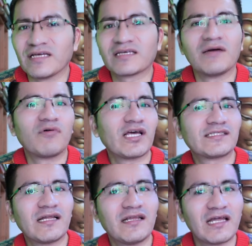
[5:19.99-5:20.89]
de que voy a
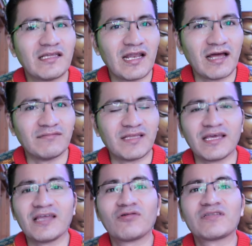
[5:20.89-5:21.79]
salir
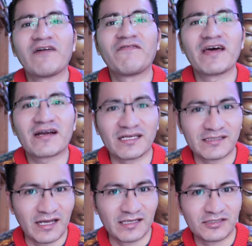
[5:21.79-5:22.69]
adelante y tú te
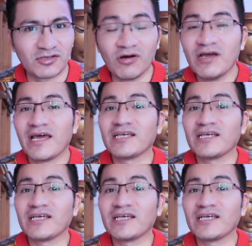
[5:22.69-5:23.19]
aferras a esto.